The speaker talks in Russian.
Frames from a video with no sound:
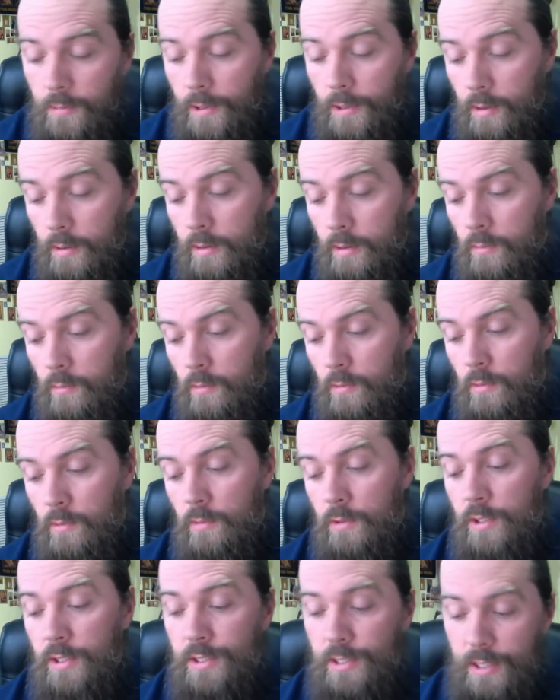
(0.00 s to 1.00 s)

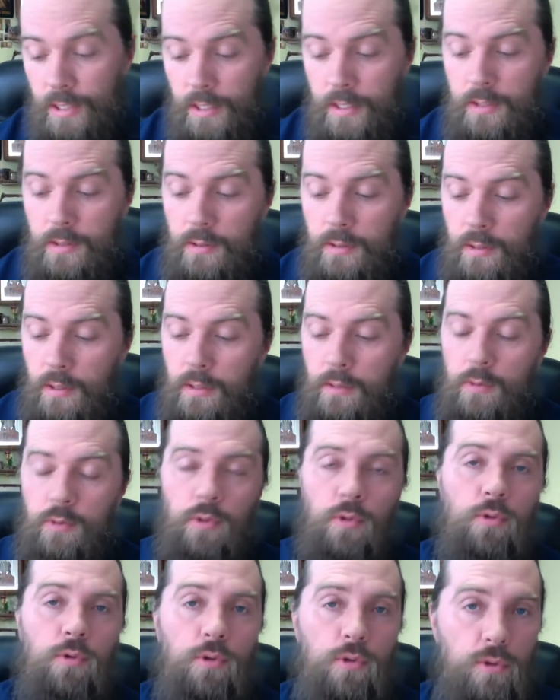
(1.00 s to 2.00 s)
Поэтому, естественно, не
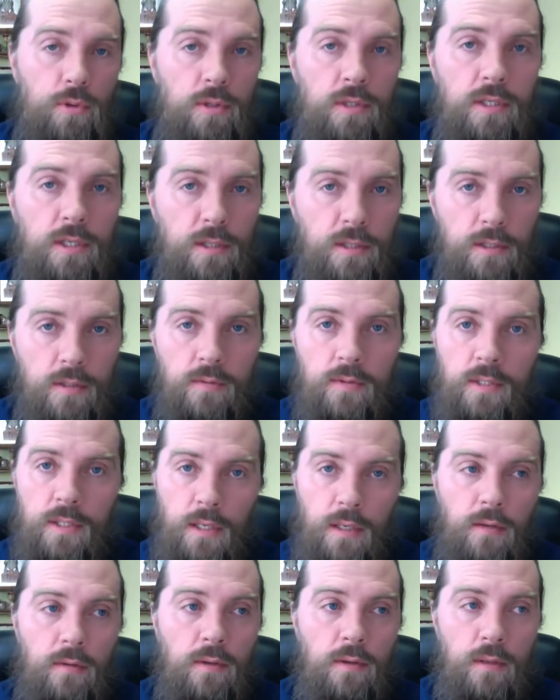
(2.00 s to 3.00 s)
все то, что делается в
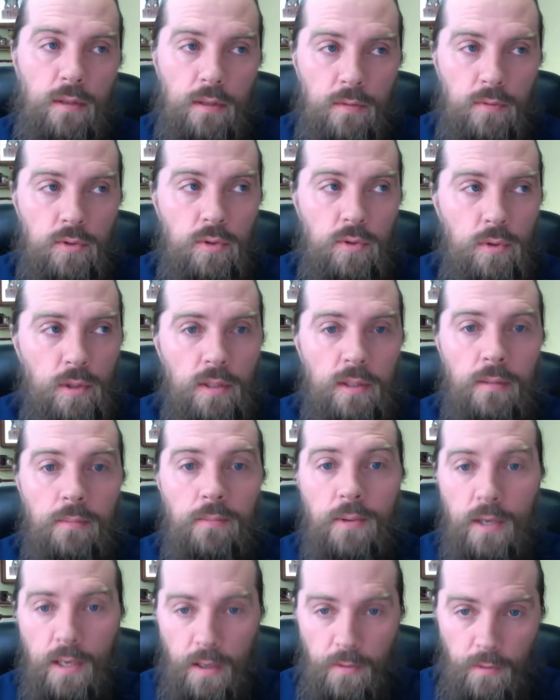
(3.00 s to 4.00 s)
церкви, не все это
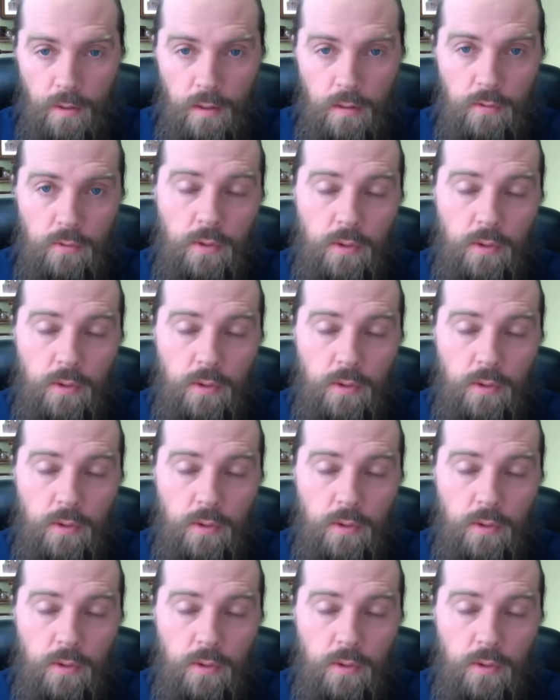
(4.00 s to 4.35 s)
правильно.